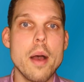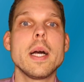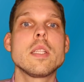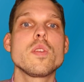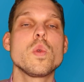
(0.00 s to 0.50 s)

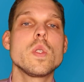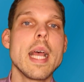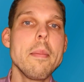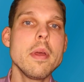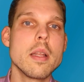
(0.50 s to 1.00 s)
Aber
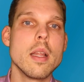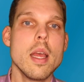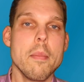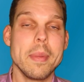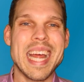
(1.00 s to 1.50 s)
zusammen
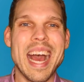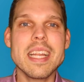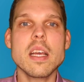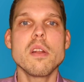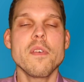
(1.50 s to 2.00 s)
mit
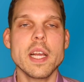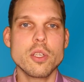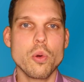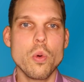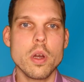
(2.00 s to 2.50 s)
anderen
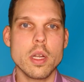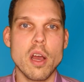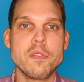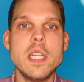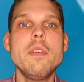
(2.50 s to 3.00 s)

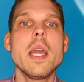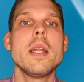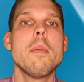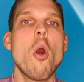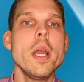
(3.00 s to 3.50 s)
Faktoren, auf die wir
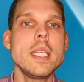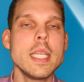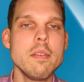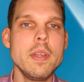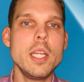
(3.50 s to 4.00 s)
in dem
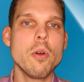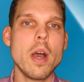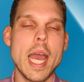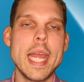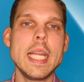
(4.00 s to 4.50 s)
heutigen
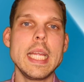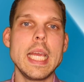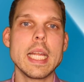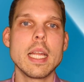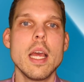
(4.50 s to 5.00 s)
Video
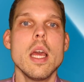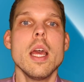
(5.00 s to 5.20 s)
eingehen,